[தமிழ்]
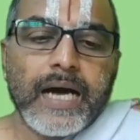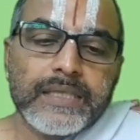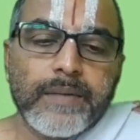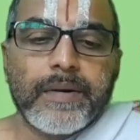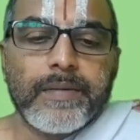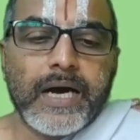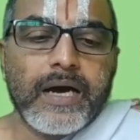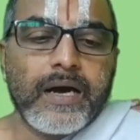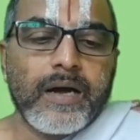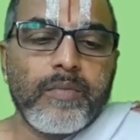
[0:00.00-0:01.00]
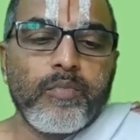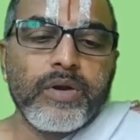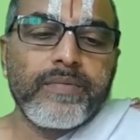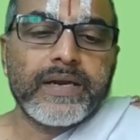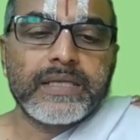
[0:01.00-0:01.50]
அதுக்கப்புறமாக
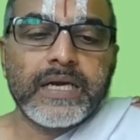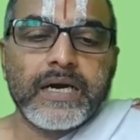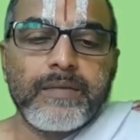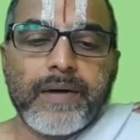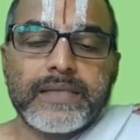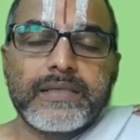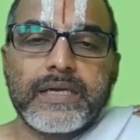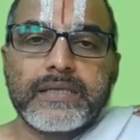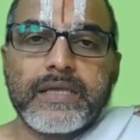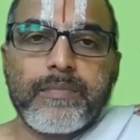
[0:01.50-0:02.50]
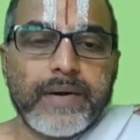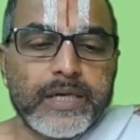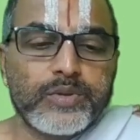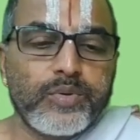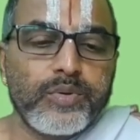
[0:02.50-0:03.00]
முனிவரதங்கள் பாத்திரத்தில் பாத்திரத்தில்
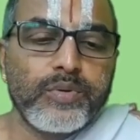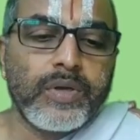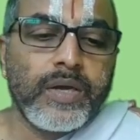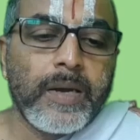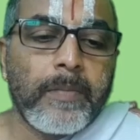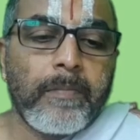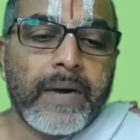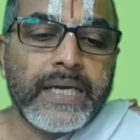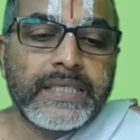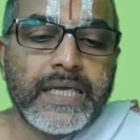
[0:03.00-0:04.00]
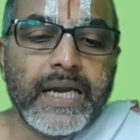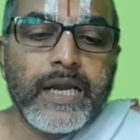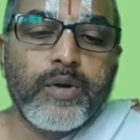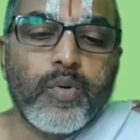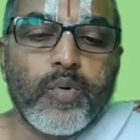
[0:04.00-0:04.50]
பட்டசோறு
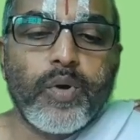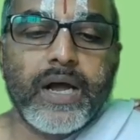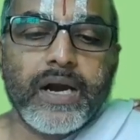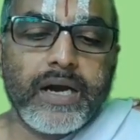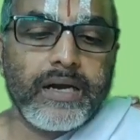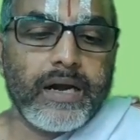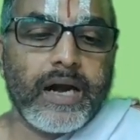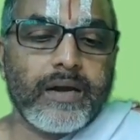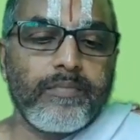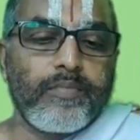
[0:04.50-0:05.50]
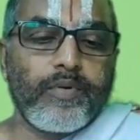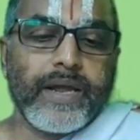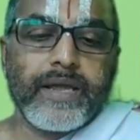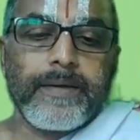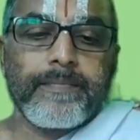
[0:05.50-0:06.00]
மனுஷரெலி குக்குடங்கள் காகம்
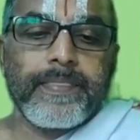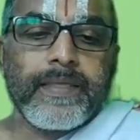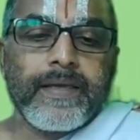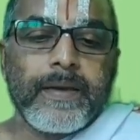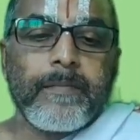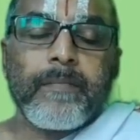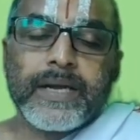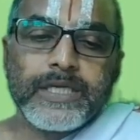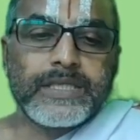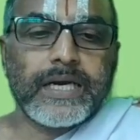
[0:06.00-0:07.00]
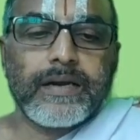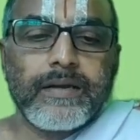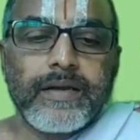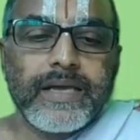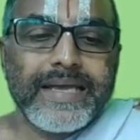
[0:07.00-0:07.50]
பூனை மனுஷர்
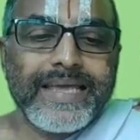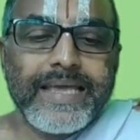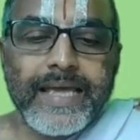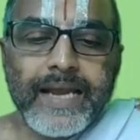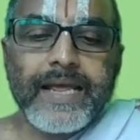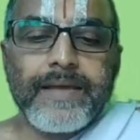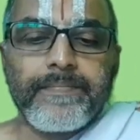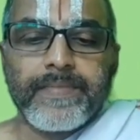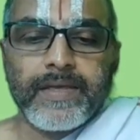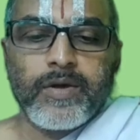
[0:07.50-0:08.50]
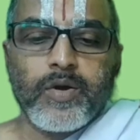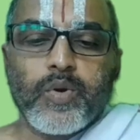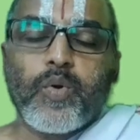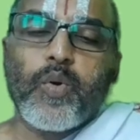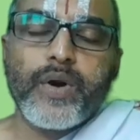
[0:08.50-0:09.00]
எலி
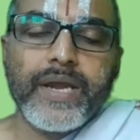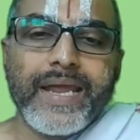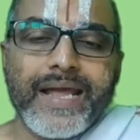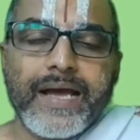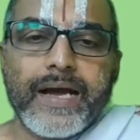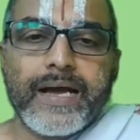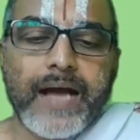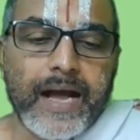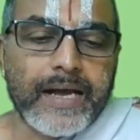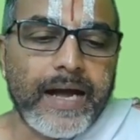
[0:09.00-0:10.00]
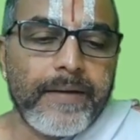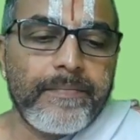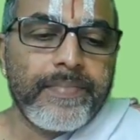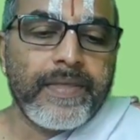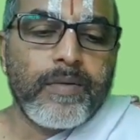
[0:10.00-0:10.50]
கோழி காக்கா
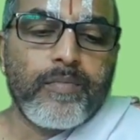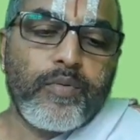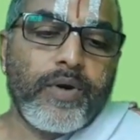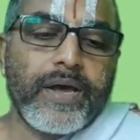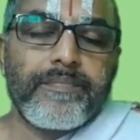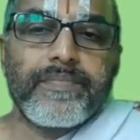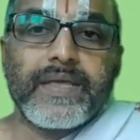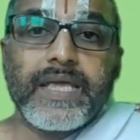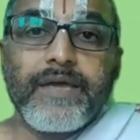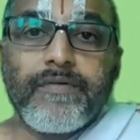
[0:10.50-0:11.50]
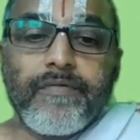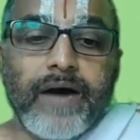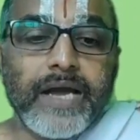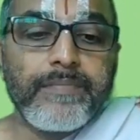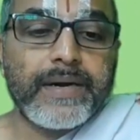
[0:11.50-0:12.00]
பூனை இவ
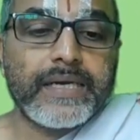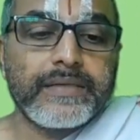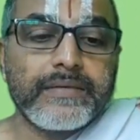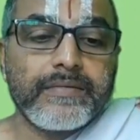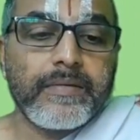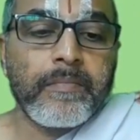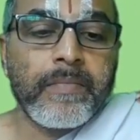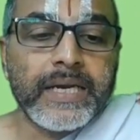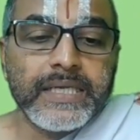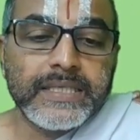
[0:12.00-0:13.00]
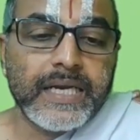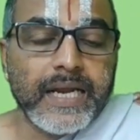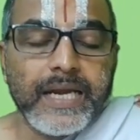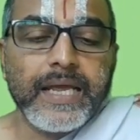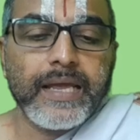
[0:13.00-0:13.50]
வாய்ப்பட்டது மனுஷர்
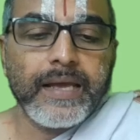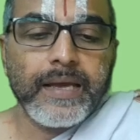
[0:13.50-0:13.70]
எலி